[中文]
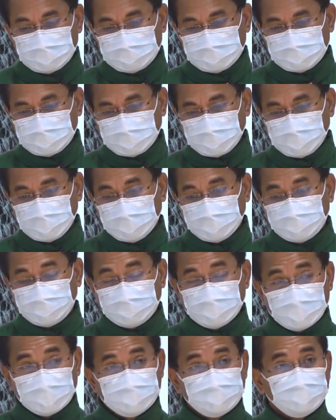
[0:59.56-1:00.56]
在
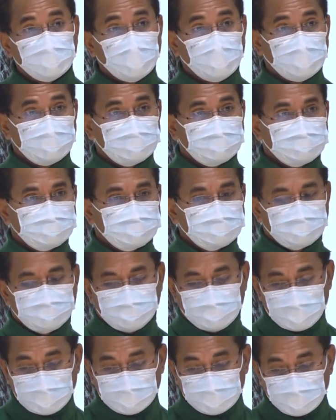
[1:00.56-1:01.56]
菲利伯，
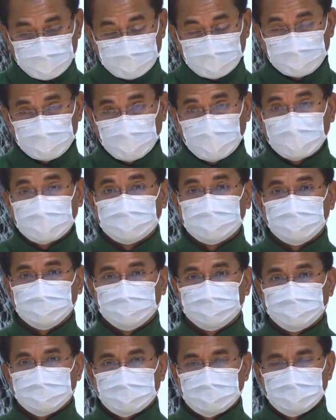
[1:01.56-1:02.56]
菲利伯的团体，
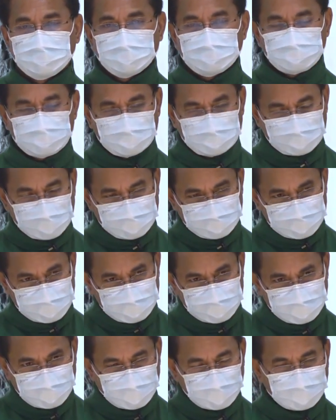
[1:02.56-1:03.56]
所以在
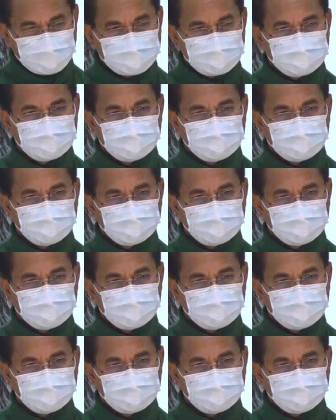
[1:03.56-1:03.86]
今天